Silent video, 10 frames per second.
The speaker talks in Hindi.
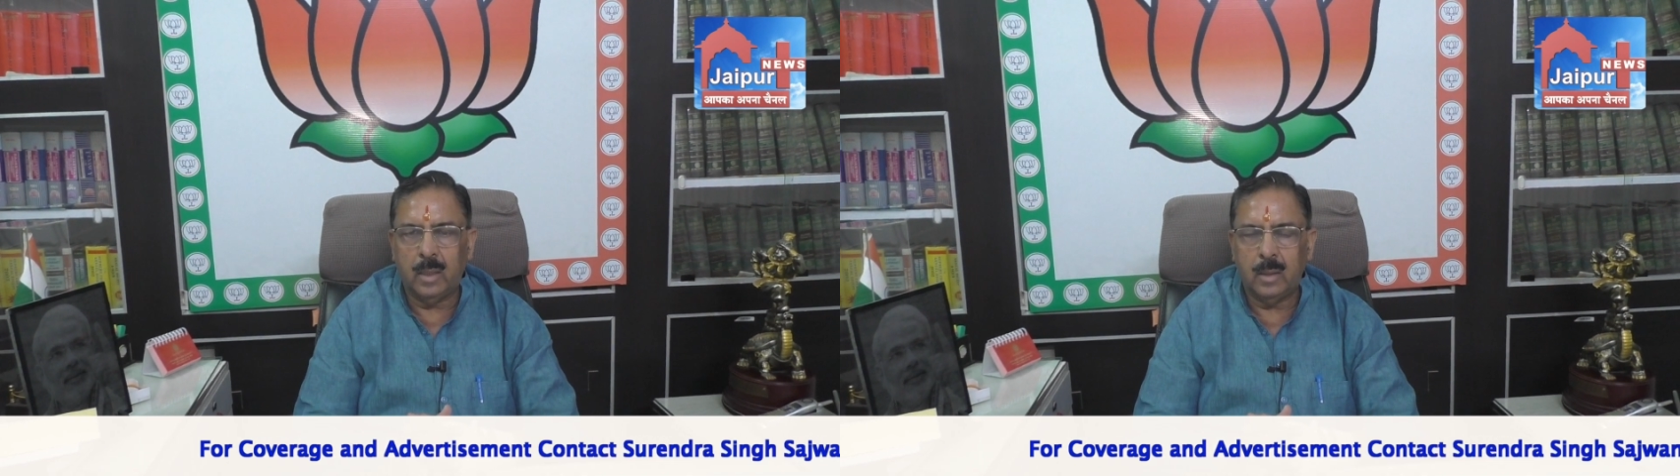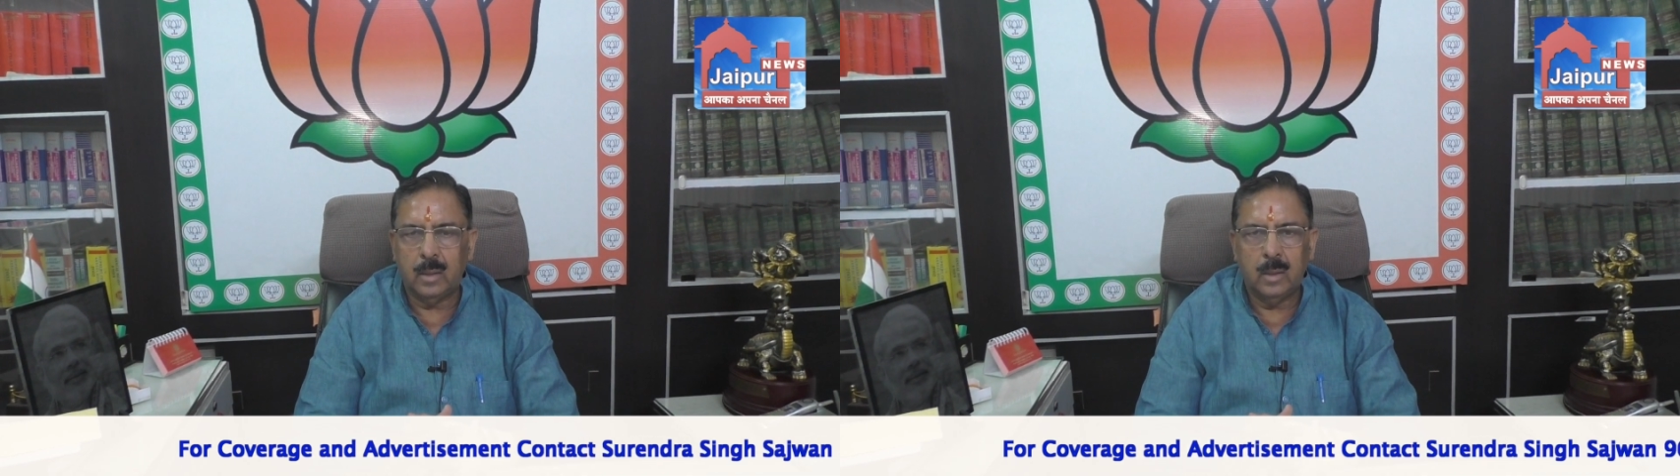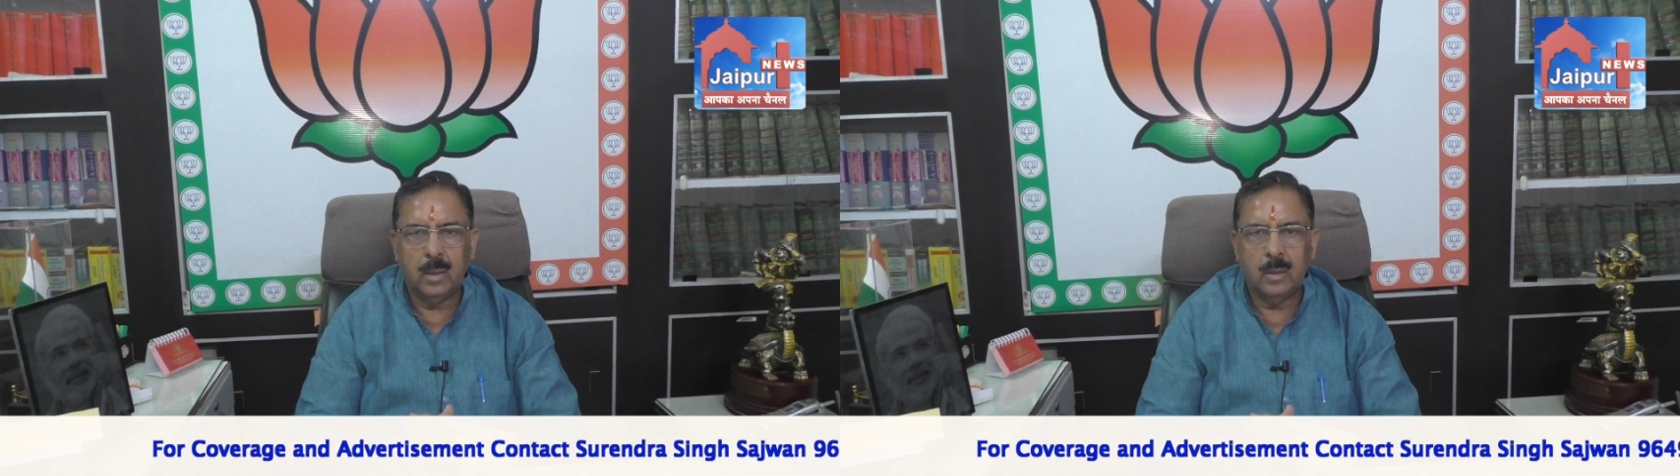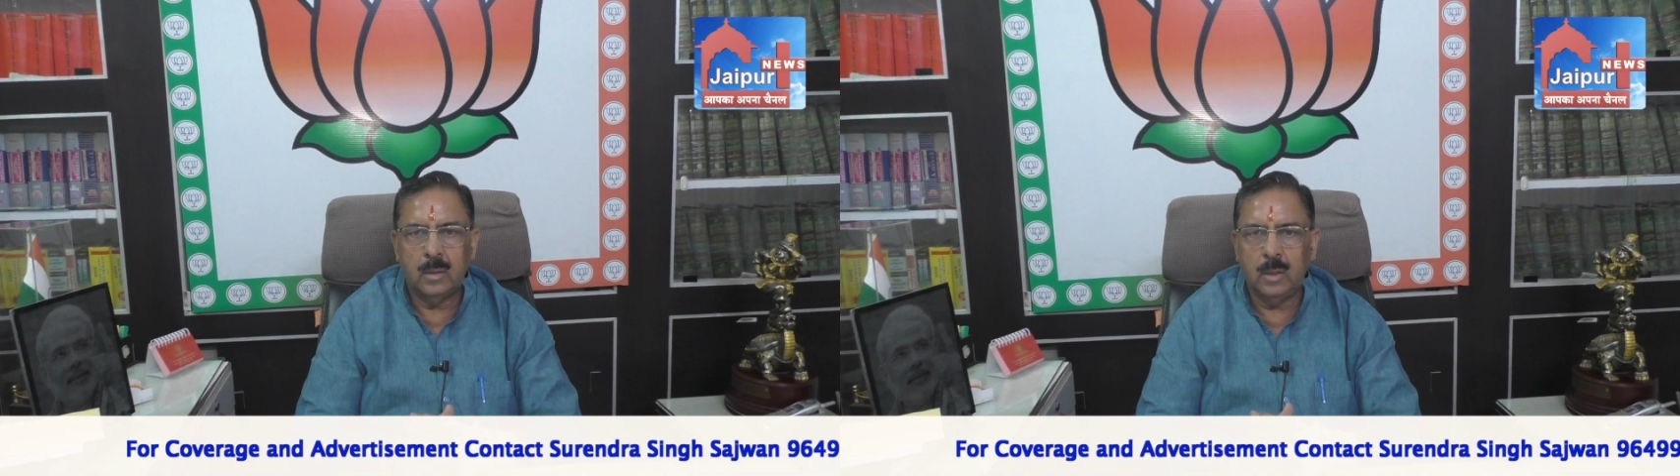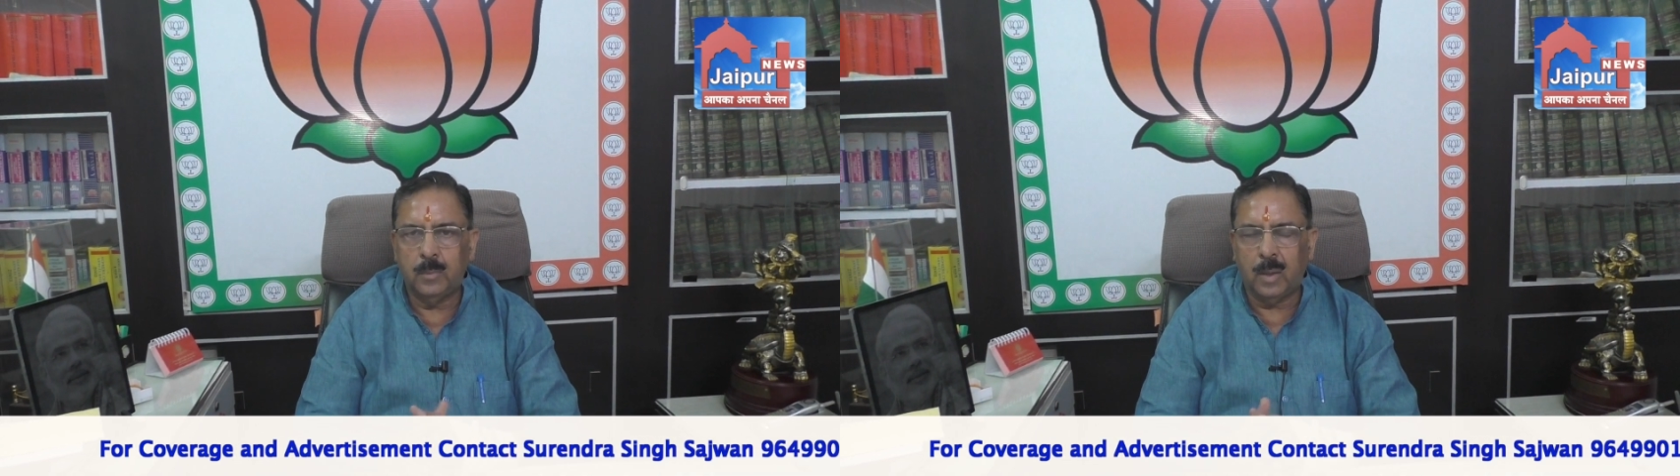
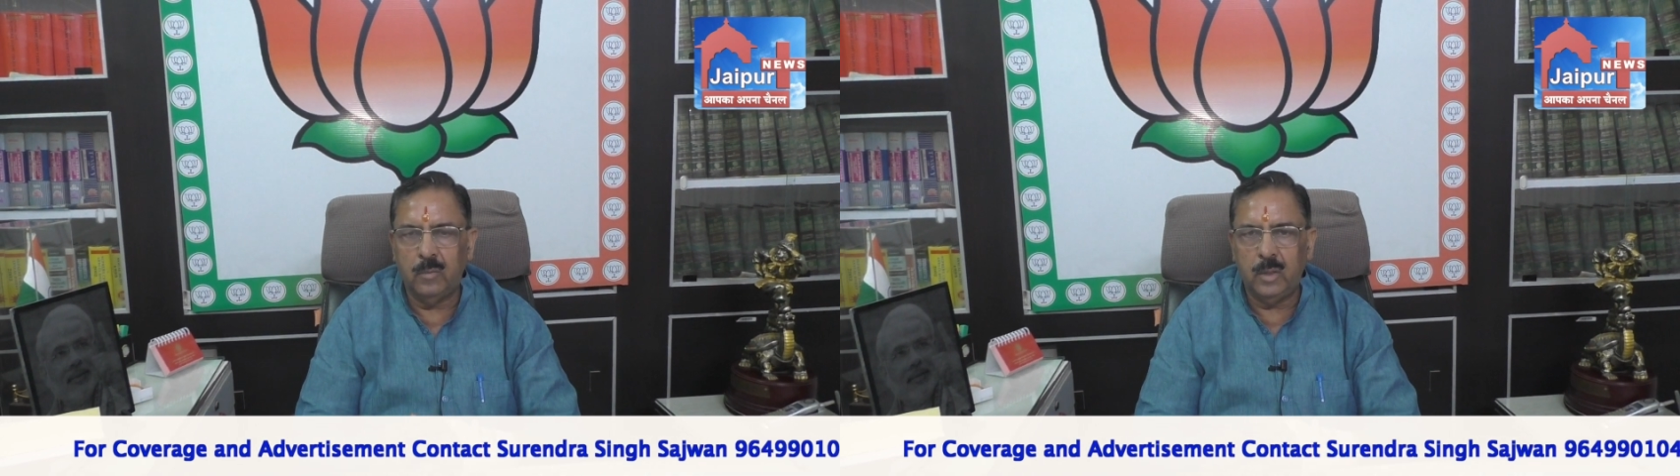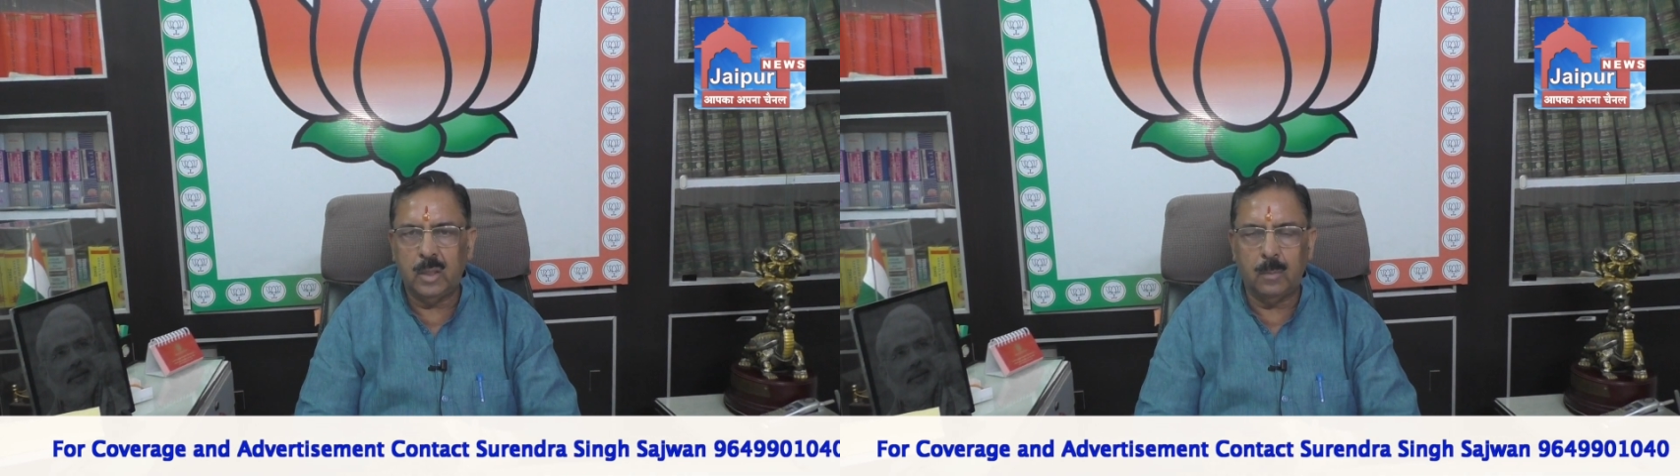हैं दीपावली